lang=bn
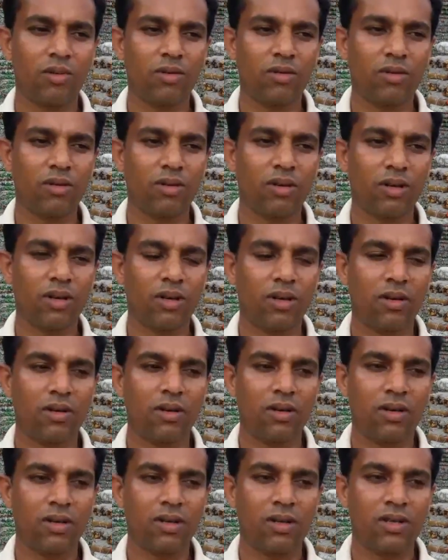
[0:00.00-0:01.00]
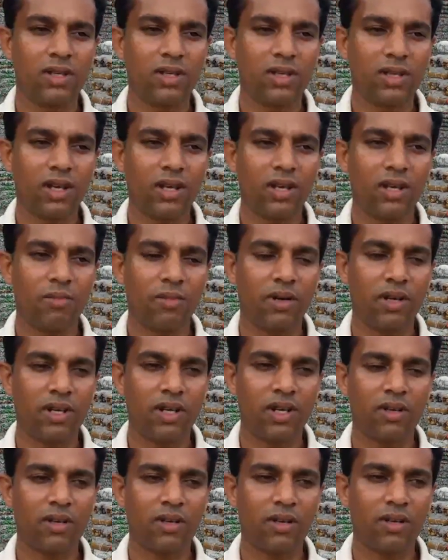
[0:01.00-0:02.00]
এবং শীতকালে
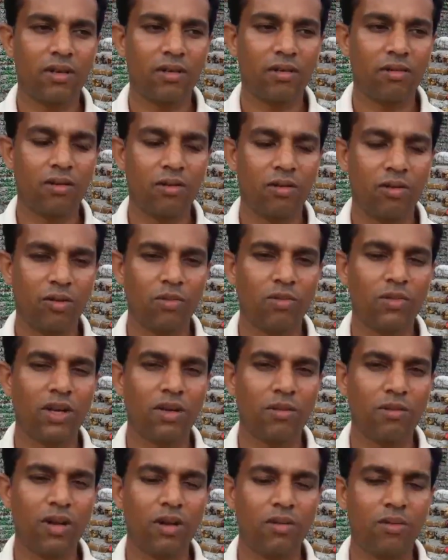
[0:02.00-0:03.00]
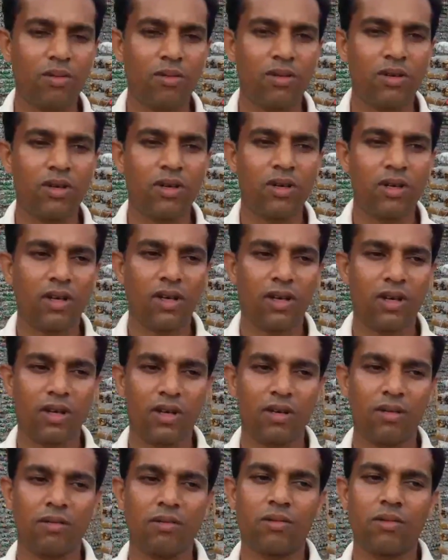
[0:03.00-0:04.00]
বাইরে গরম থাকবে এবং
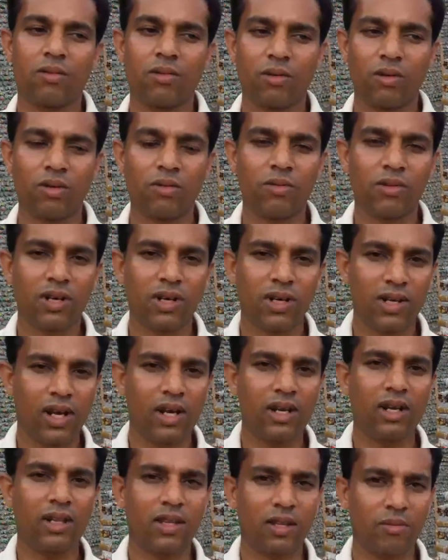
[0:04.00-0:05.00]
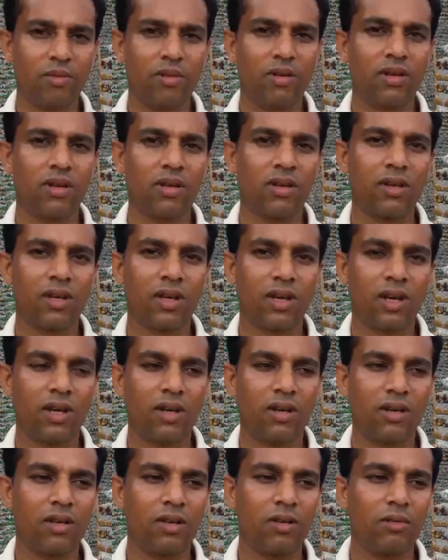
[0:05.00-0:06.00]
গরমকালে ঠান্ডা থাকবে
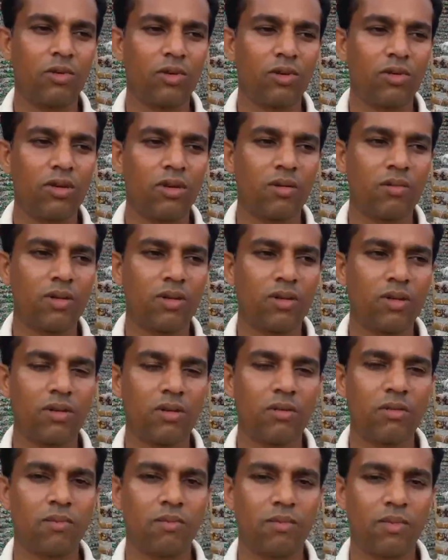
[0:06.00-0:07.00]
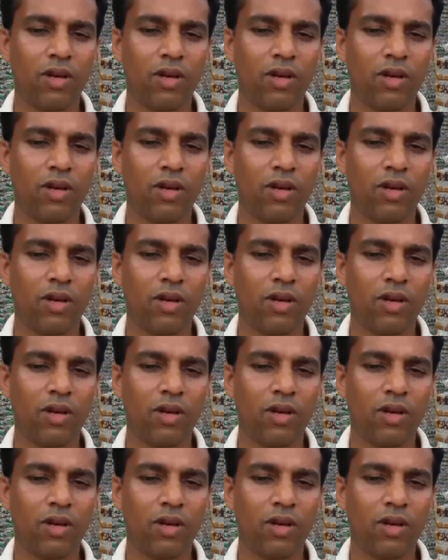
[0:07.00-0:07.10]
কারণ এই বোতলের ভিতরে